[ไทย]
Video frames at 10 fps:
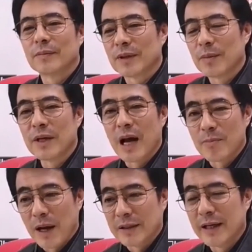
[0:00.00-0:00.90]
ถ้ามีการ
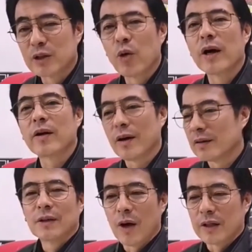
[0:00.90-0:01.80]
ปัดเศษช่วยก็
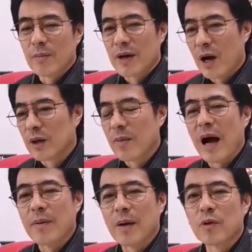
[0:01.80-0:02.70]
ก็อาจจะเข้าสภา
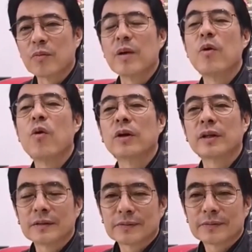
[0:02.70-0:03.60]
แบบคุณไพบูลย์เนี่ย